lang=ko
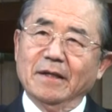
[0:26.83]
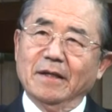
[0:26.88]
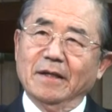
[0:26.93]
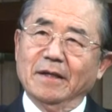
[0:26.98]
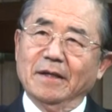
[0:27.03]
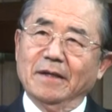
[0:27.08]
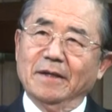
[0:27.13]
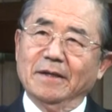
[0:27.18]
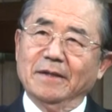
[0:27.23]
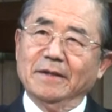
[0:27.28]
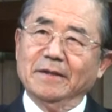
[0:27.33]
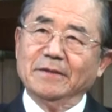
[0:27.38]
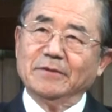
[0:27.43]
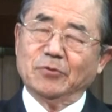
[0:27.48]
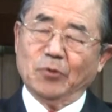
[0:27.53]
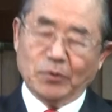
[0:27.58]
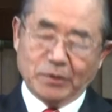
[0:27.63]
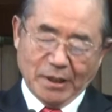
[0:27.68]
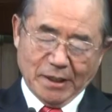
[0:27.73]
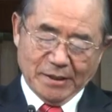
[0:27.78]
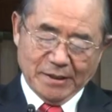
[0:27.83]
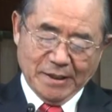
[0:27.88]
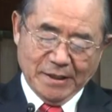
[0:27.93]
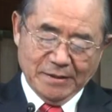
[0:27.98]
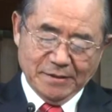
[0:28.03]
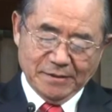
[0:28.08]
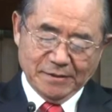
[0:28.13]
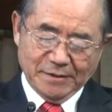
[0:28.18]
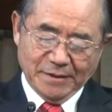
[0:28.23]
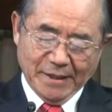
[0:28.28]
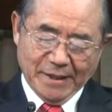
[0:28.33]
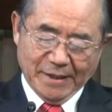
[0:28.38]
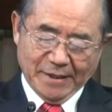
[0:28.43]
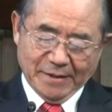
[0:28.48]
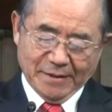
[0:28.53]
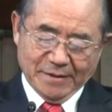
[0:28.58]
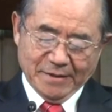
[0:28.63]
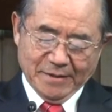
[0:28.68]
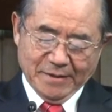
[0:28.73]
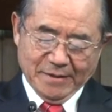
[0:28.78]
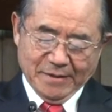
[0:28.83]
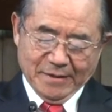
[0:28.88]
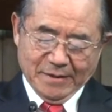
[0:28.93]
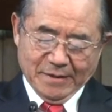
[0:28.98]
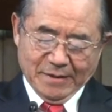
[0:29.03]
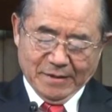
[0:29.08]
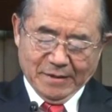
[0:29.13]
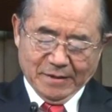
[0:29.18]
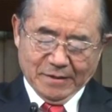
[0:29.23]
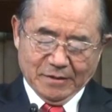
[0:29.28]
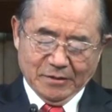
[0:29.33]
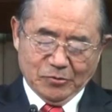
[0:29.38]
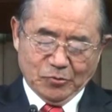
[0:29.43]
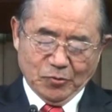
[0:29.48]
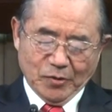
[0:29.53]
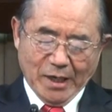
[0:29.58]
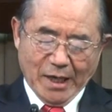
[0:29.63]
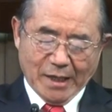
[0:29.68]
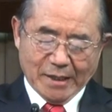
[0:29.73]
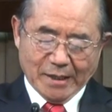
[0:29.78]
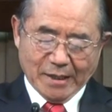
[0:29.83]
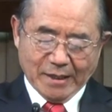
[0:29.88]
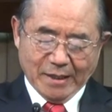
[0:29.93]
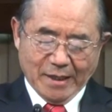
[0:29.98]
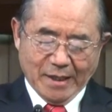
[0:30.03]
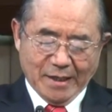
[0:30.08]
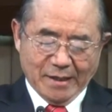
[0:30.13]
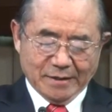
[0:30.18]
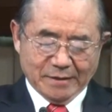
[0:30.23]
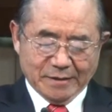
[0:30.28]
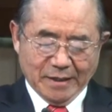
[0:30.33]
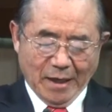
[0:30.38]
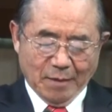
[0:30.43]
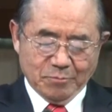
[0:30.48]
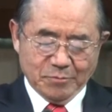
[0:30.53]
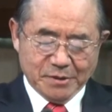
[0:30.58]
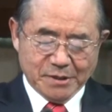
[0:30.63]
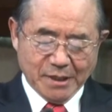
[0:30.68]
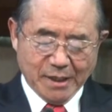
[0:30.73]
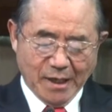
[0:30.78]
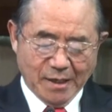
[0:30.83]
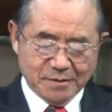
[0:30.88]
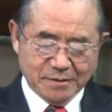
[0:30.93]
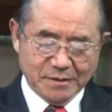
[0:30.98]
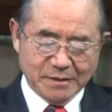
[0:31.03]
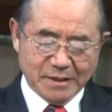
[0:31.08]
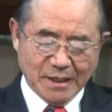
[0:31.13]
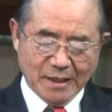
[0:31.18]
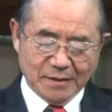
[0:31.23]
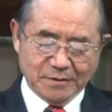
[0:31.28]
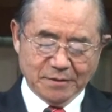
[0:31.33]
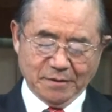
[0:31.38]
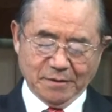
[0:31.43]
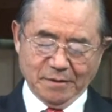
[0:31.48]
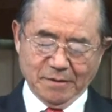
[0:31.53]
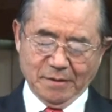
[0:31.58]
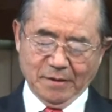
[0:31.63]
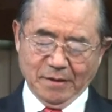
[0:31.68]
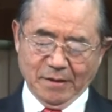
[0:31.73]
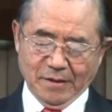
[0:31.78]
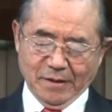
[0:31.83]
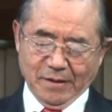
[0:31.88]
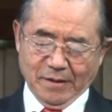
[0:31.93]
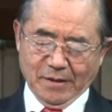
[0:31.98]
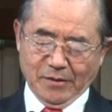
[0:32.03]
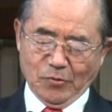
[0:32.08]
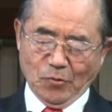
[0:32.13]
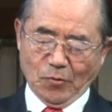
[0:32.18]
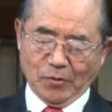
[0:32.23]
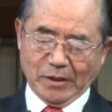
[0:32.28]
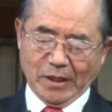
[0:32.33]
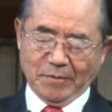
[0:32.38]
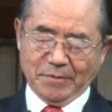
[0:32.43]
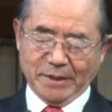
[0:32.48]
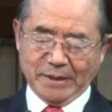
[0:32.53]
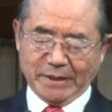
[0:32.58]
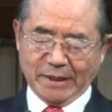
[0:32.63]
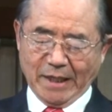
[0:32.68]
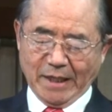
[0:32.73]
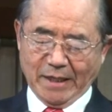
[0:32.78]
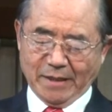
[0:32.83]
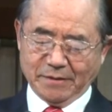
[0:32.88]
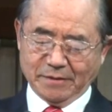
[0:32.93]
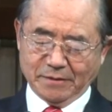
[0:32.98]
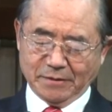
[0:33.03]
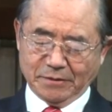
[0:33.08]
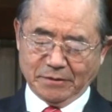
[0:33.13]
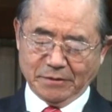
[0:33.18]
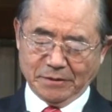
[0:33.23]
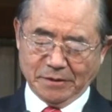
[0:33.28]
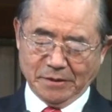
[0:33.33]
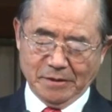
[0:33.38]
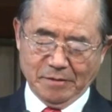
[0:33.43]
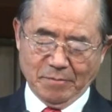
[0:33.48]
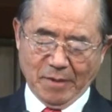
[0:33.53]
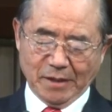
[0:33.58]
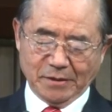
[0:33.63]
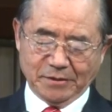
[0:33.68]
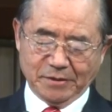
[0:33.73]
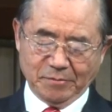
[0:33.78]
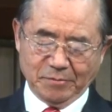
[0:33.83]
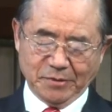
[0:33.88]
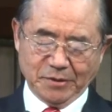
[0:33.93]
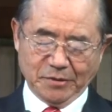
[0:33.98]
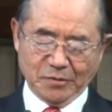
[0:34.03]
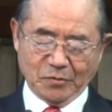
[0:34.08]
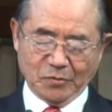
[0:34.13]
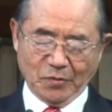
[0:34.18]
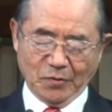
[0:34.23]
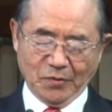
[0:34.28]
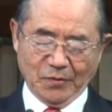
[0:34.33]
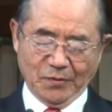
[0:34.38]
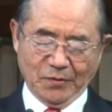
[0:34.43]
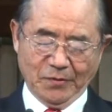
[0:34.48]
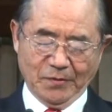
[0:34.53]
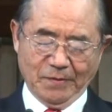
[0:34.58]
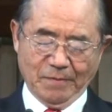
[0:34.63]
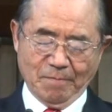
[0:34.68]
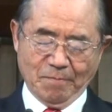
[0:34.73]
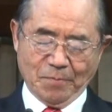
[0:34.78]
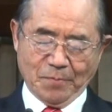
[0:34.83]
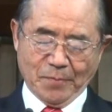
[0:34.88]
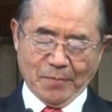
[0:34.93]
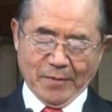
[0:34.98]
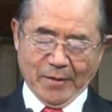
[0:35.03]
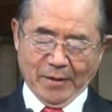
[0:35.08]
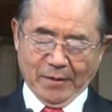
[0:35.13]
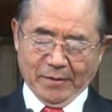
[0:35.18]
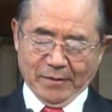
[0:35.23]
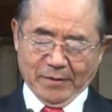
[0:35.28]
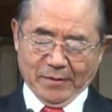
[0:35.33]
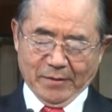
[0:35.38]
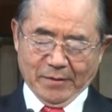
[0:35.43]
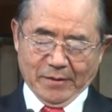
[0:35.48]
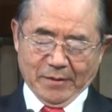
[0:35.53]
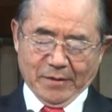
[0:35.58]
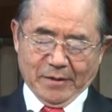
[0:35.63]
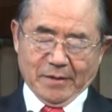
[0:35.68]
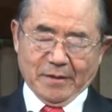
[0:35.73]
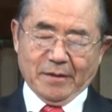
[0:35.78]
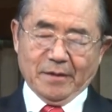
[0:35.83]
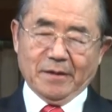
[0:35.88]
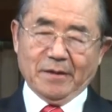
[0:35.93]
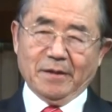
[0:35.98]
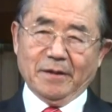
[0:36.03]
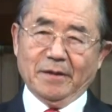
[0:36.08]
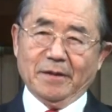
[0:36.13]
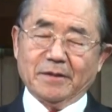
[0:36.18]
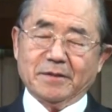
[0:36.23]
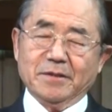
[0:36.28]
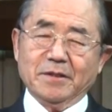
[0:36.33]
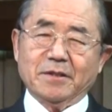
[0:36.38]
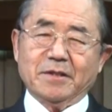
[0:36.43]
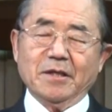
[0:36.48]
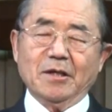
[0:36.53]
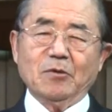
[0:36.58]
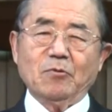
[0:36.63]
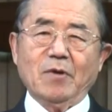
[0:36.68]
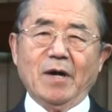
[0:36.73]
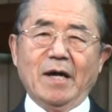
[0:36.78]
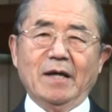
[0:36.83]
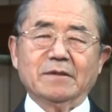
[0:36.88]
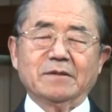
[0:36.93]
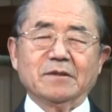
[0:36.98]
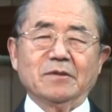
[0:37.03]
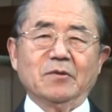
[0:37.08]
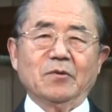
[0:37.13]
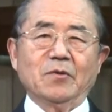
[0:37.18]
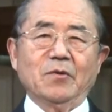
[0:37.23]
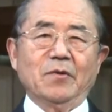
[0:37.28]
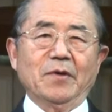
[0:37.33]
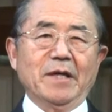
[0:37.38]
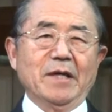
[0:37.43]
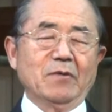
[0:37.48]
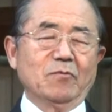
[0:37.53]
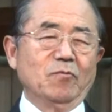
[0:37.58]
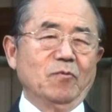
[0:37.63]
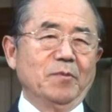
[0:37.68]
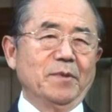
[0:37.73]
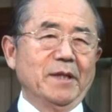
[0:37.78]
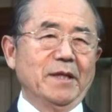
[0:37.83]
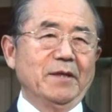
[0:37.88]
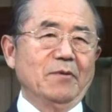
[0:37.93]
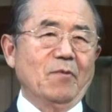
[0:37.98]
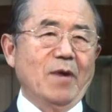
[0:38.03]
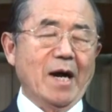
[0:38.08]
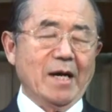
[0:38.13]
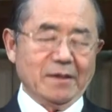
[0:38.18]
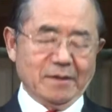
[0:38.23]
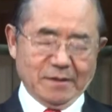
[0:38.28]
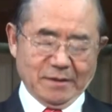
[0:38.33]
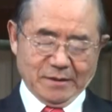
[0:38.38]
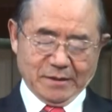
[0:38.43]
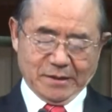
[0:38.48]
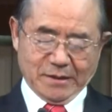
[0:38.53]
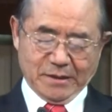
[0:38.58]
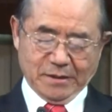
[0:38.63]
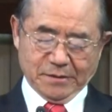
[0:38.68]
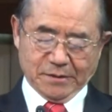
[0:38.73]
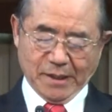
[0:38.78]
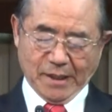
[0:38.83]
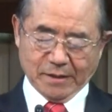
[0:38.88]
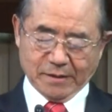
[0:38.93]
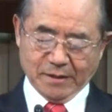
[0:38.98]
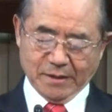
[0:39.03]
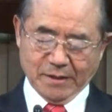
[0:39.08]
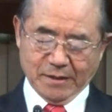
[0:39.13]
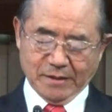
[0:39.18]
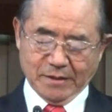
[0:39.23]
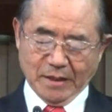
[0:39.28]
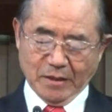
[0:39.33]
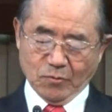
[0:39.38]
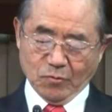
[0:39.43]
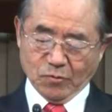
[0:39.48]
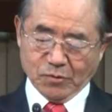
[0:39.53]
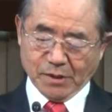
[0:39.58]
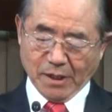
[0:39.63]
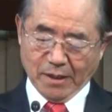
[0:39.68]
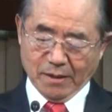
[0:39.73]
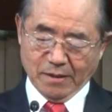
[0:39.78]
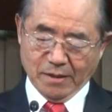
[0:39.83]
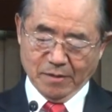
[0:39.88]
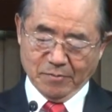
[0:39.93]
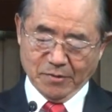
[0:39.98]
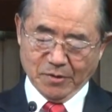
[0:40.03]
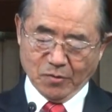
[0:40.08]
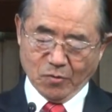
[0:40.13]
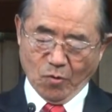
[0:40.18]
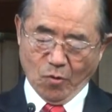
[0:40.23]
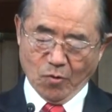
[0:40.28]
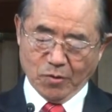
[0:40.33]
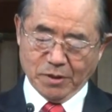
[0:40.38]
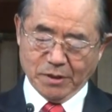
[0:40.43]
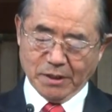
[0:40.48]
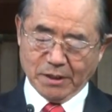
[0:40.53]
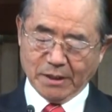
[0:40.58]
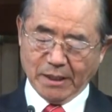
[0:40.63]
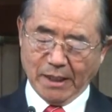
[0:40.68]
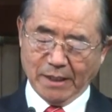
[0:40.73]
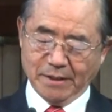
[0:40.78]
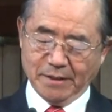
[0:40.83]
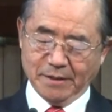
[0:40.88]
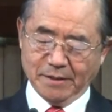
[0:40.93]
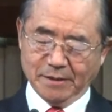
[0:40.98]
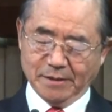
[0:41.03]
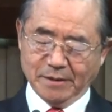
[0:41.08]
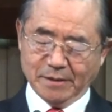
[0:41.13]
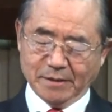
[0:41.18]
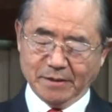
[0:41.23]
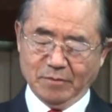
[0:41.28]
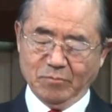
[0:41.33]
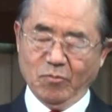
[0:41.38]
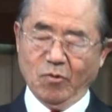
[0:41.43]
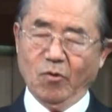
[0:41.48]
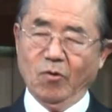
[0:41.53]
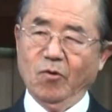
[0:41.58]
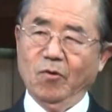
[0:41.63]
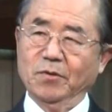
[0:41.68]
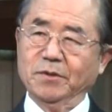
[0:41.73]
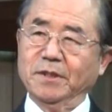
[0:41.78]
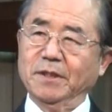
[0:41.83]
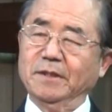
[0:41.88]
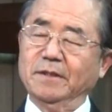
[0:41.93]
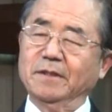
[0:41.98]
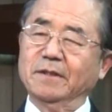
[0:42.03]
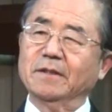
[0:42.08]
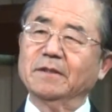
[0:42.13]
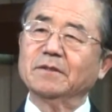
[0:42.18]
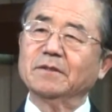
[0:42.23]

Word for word: 어, 조장을 했는데 그 중에 하나가 남색하는 자들을 용납했다 하는 것을 말씀드렸고요. 어, 그 결과적으로 애굽의 왕 시삭이 예루살렘을 공격하여 그 모든